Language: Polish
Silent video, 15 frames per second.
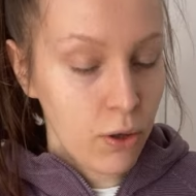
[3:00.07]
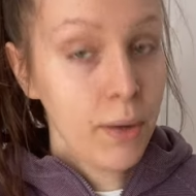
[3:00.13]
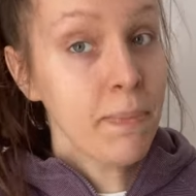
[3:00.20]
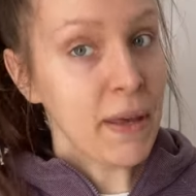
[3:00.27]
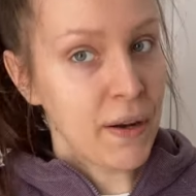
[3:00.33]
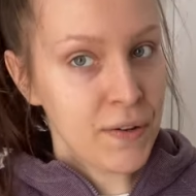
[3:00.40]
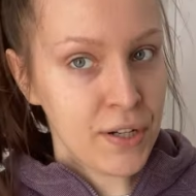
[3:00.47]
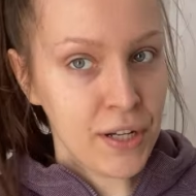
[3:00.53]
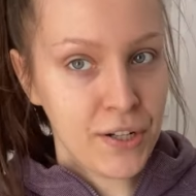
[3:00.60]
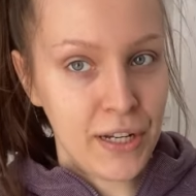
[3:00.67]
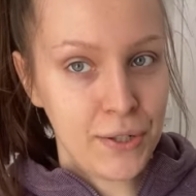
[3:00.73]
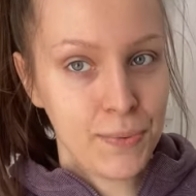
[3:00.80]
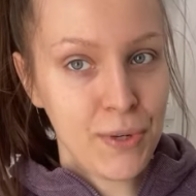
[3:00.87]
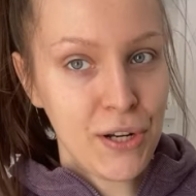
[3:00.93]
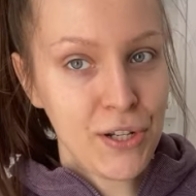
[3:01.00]
i pierwsza
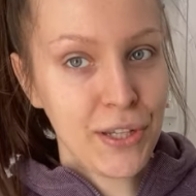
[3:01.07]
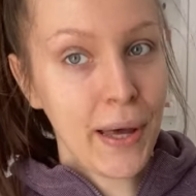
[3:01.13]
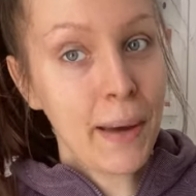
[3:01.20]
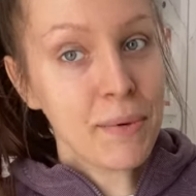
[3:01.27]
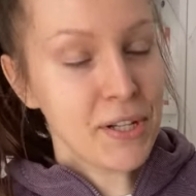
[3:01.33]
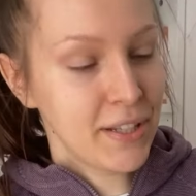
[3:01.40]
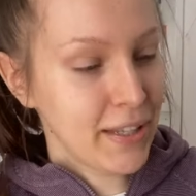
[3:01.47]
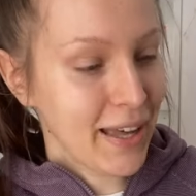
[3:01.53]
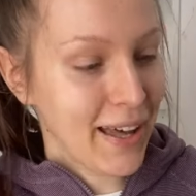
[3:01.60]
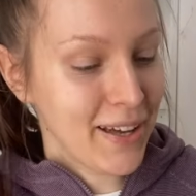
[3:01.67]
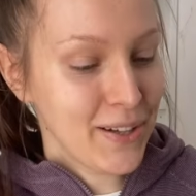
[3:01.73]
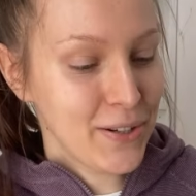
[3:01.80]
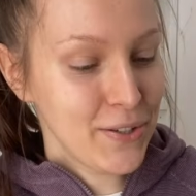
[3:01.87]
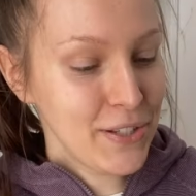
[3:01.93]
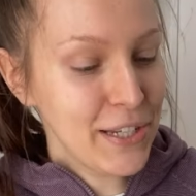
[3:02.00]
rzecz, przeczytałam, że ta
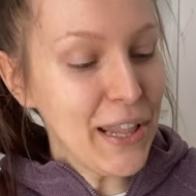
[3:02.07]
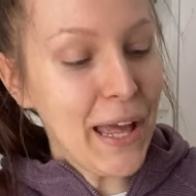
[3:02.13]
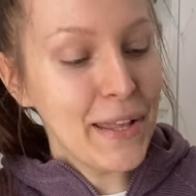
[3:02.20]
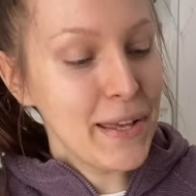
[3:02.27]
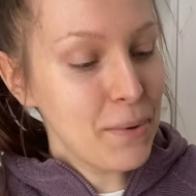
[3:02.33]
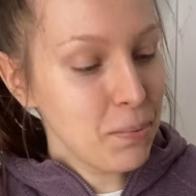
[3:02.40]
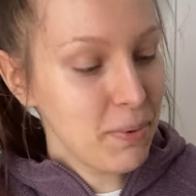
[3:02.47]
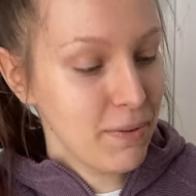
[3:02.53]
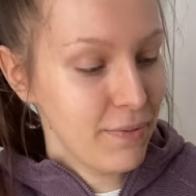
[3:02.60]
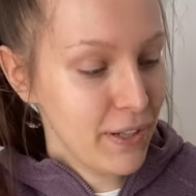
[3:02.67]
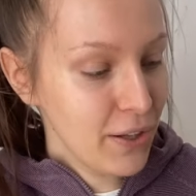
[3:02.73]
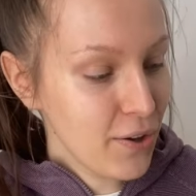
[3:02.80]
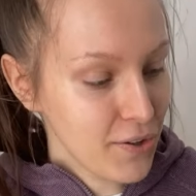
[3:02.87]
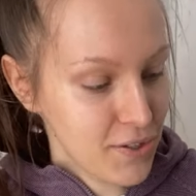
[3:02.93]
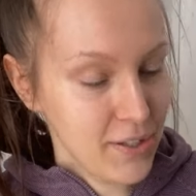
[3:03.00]
roślina nie lubi
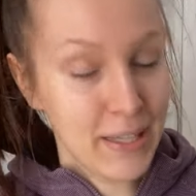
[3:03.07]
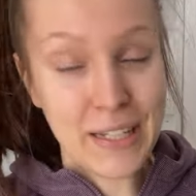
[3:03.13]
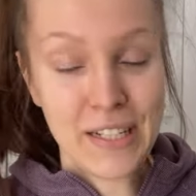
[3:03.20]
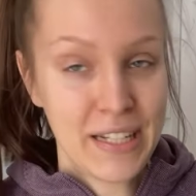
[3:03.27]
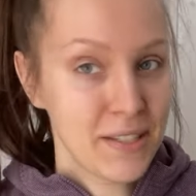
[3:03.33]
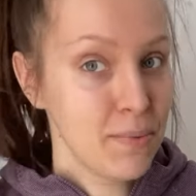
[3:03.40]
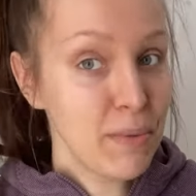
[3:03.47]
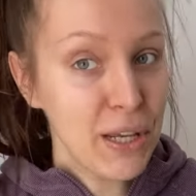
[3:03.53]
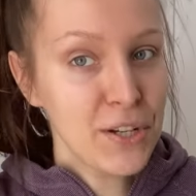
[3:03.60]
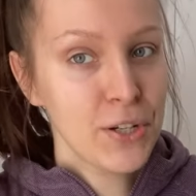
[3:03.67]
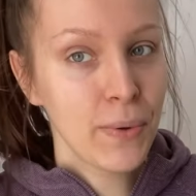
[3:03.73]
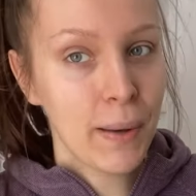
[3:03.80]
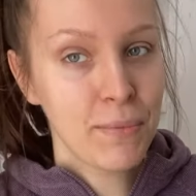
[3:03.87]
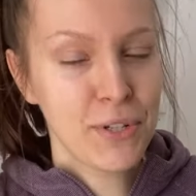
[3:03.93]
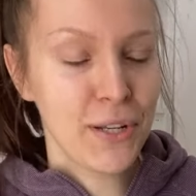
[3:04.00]
wilgoci, także
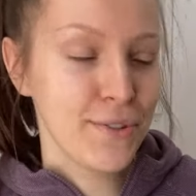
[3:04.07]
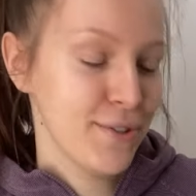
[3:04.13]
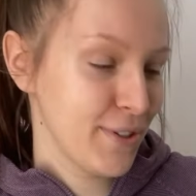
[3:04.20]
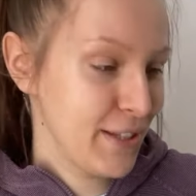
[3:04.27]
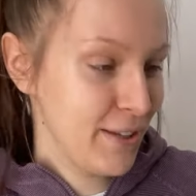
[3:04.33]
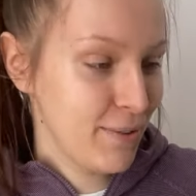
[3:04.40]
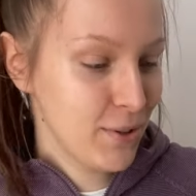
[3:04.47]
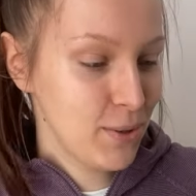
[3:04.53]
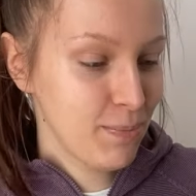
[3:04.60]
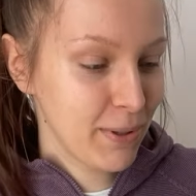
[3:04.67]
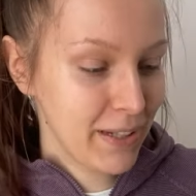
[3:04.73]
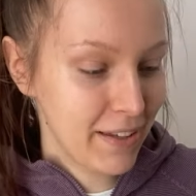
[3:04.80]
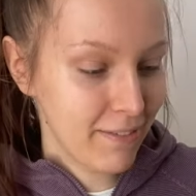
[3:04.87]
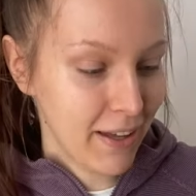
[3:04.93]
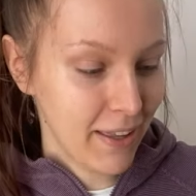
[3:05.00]
zmniejszyłam częstotliwość
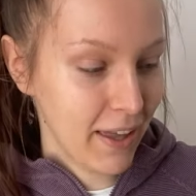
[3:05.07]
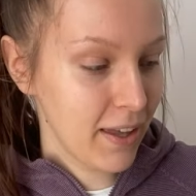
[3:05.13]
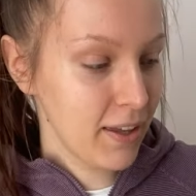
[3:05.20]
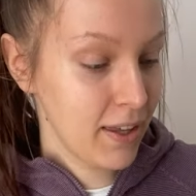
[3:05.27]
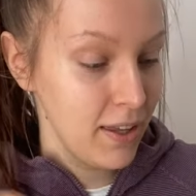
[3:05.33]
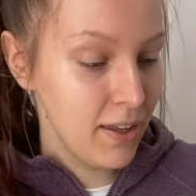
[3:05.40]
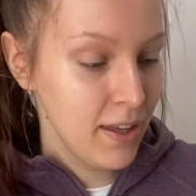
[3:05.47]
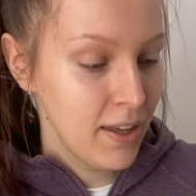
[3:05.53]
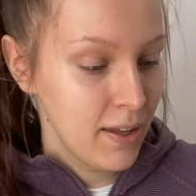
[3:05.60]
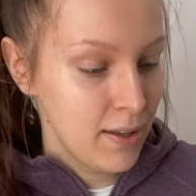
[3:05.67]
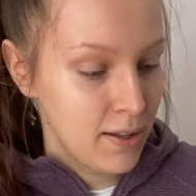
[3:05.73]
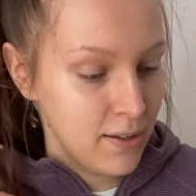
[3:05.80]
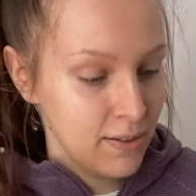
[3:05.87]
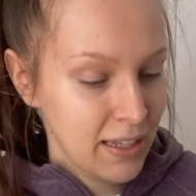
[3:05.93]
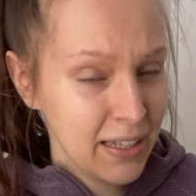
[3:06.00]
podlewania i
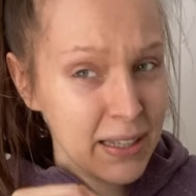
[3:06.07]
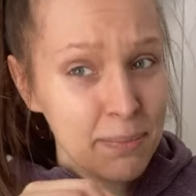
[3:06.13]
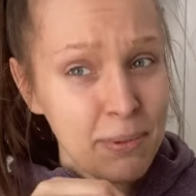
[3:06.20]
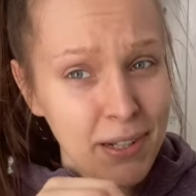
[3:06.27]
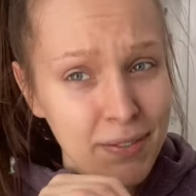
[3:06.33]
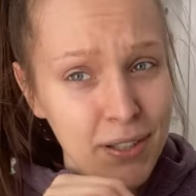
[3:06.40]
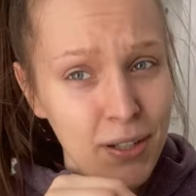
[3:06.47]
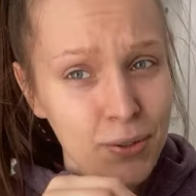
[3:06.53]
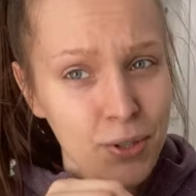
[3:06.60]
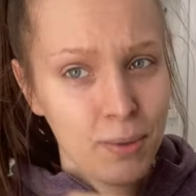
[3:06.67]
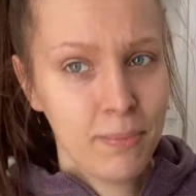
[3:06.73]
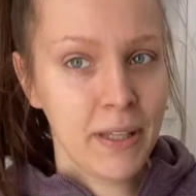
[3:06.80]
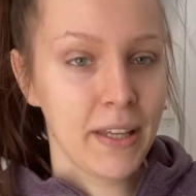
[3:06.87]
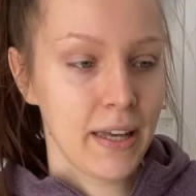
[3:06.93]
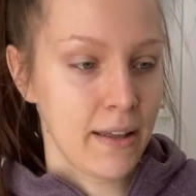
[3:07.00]
tak naprawdę
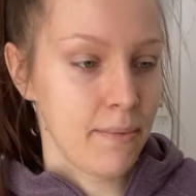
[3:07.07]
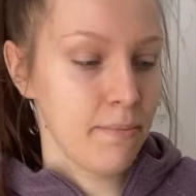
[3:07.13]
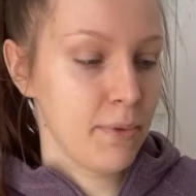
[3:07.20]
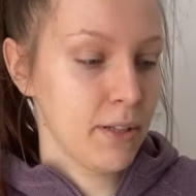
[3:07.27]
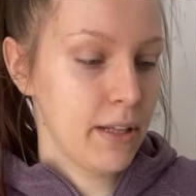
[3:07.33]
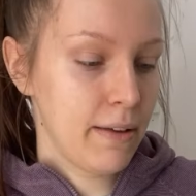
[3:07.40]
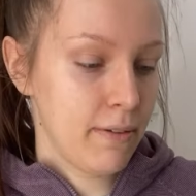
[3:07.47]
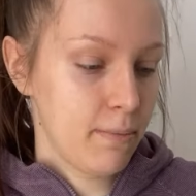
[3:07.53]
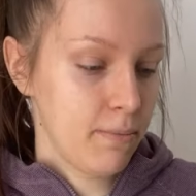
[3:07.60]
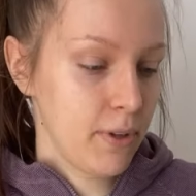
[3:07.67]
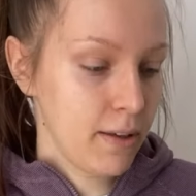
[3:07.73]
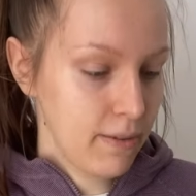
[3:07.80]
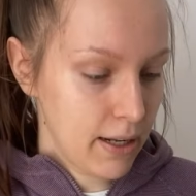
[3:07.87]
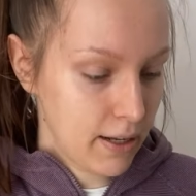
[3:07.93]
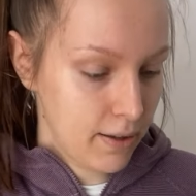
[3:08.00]
odrobinkę podlewam,
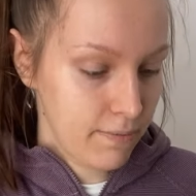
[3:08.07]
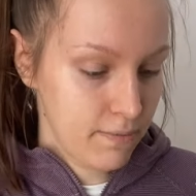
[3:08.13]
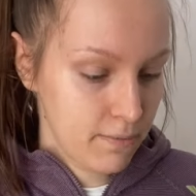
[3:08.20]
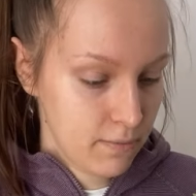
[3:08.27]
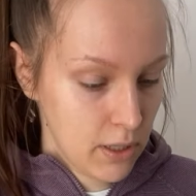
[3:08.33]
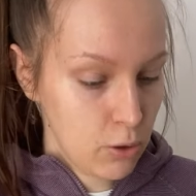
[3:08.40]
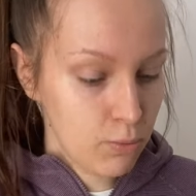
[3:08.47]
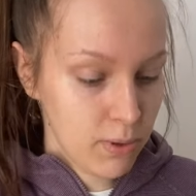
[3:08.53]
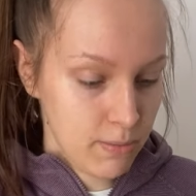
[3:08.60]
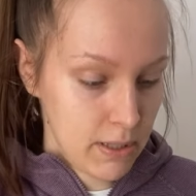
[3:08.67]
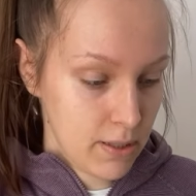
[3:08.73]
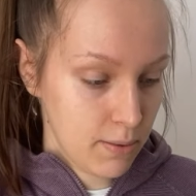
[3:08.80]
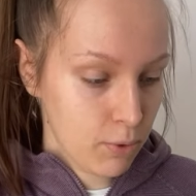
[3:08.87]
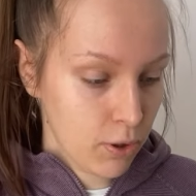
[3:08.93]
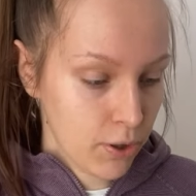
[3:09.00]
niewiele, nie lubię mieć
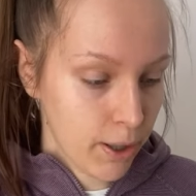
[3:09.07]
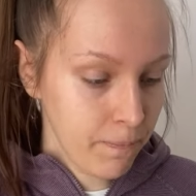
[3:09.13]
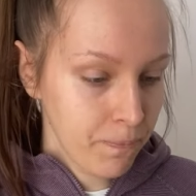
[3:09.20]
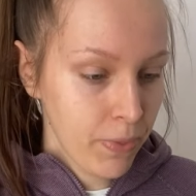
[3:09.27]
za mokro.